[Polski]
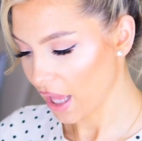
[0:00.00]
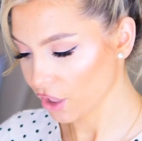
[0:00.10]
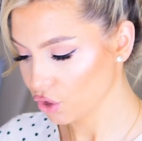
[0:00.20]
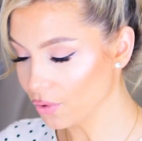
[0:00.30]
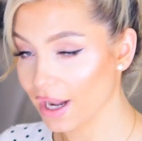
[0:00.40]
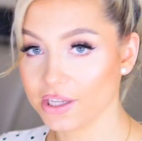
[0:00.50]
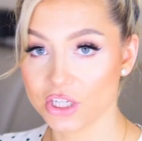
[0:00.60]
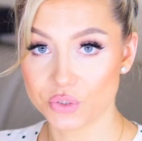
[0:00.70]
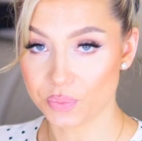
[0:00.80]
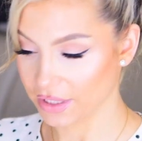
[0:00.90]

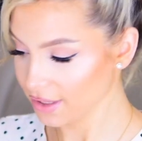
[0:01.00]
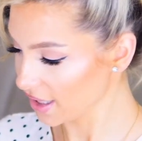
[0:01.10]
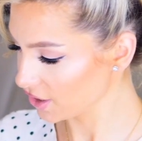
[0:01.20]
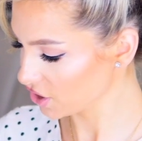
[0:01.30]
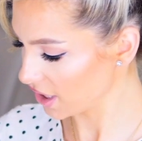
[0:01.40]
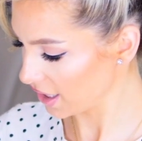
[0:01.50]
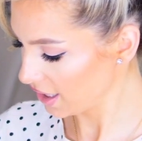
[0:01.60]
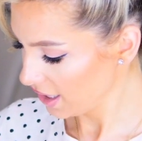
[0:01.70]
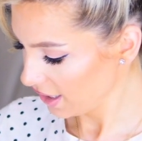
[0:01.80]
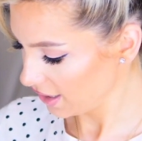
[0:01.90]
Aktualnie śpi, także
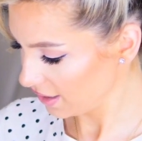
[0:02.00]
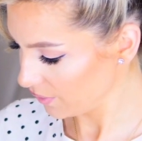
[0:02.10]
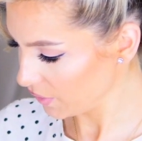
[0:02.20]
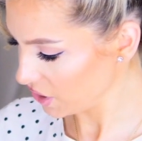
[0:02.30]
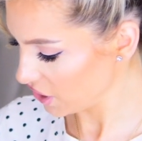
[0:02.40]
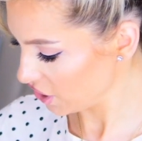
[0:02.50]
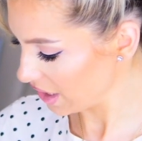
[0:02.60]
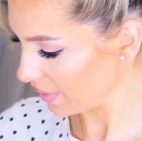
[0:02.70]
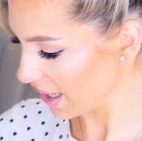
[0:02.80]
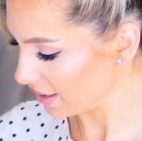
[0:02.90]
e, myślę, że
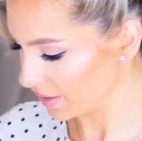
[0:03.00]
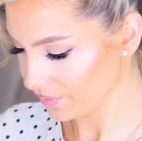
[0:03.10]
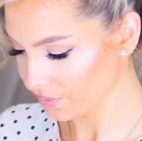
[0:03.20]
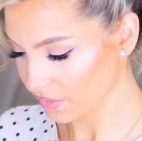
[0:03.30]
dam radę.